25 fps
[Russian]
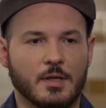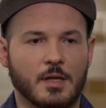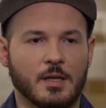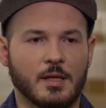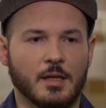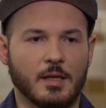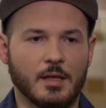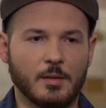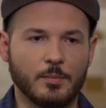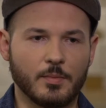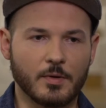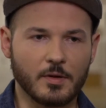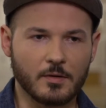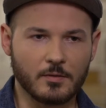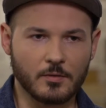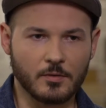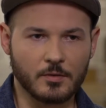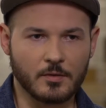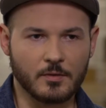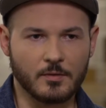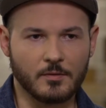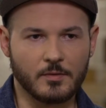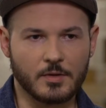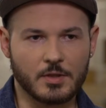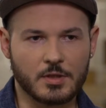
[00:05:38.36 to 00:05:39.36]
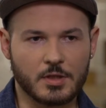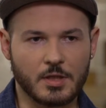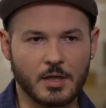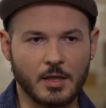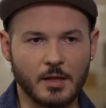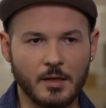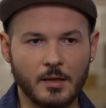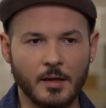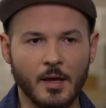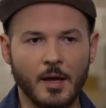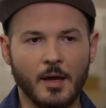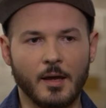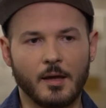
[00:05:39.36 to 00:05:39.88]
зрения и производства
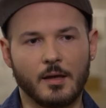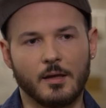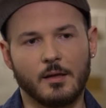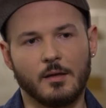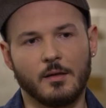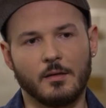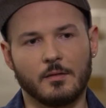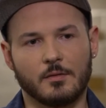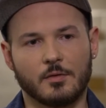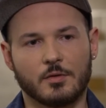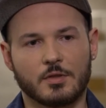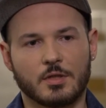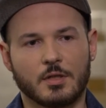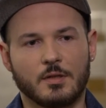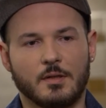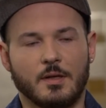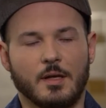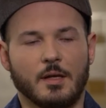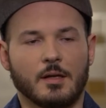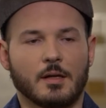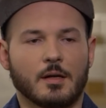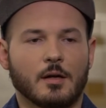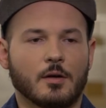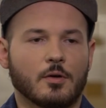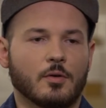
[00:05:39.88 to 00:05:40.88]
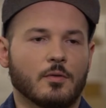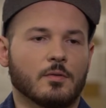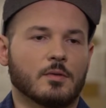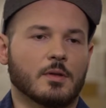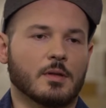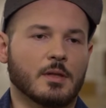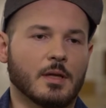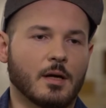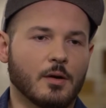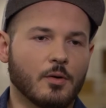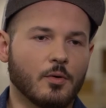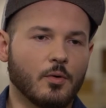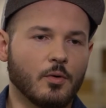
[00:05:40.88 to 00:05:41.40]
вещей, и с точки зрения
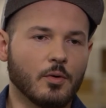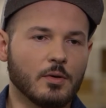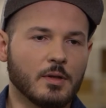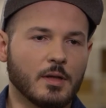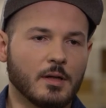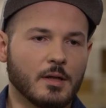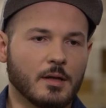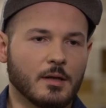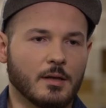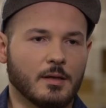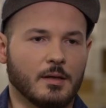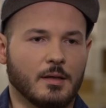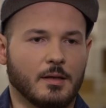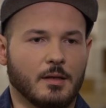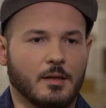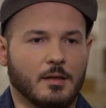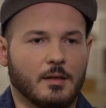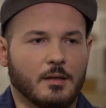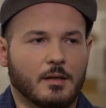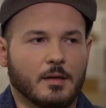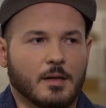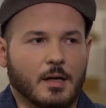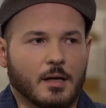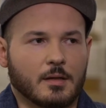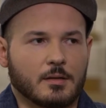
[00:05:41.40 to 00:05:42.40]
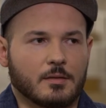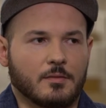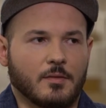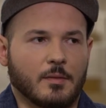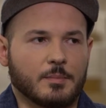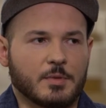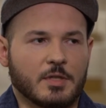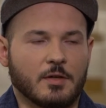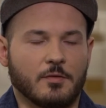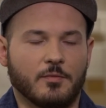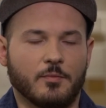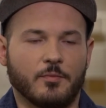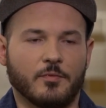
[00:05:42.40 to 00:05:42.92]
какого-то дохода, и как-то
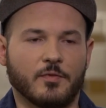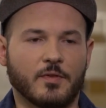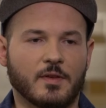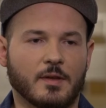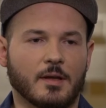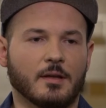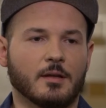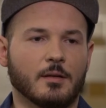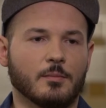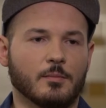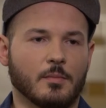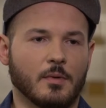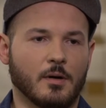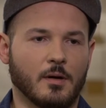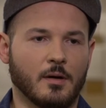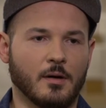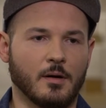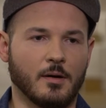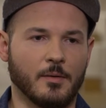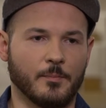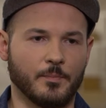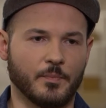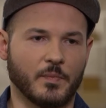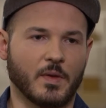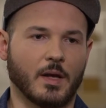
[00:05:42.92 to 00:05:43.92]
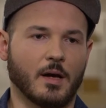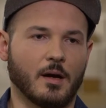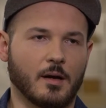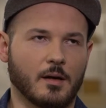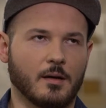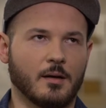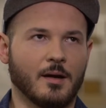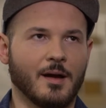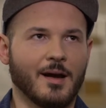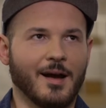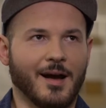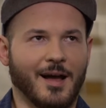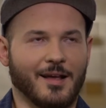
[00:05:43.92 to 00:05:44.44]
вообще в целом э,
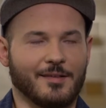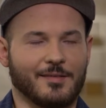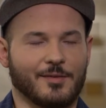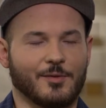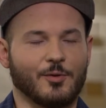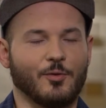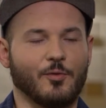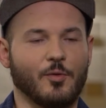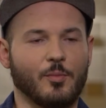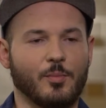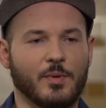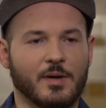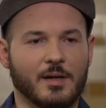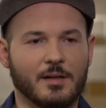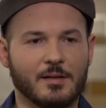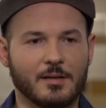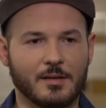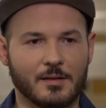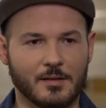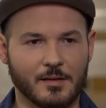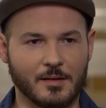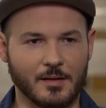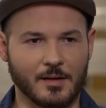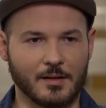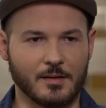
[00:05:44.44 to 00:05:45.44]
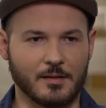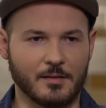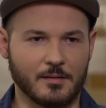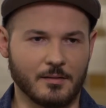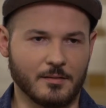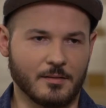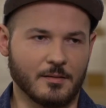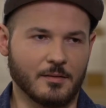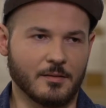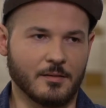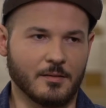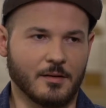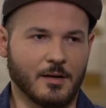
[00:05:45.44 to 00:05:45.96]
как основа бренда, как
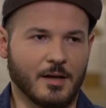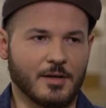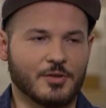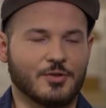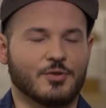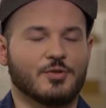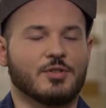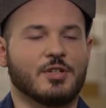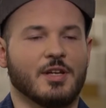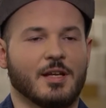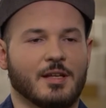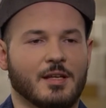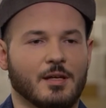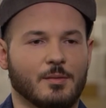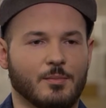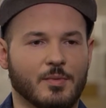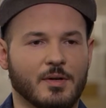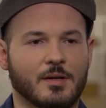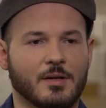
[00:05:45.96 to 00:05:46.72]
ощущение